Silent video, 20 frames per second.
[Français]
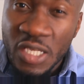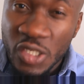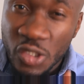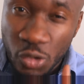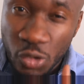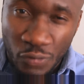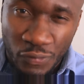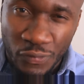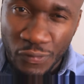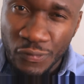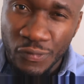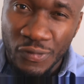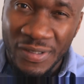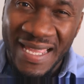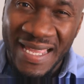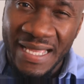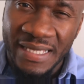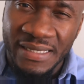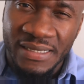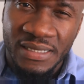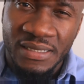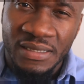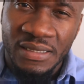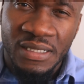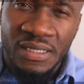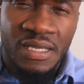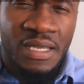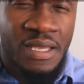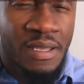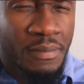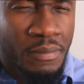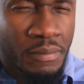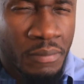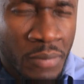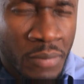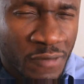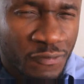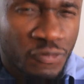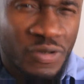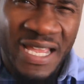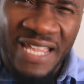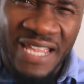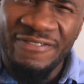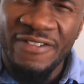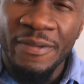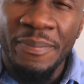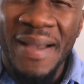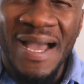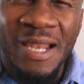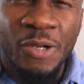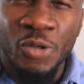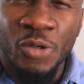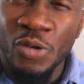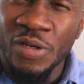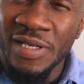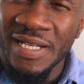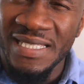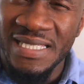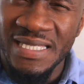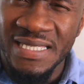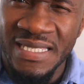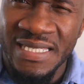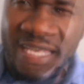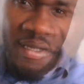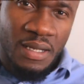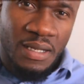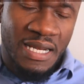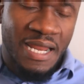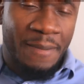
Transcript: ce que vous voulez être, mais vous n'arrivez pas à le concrétiser.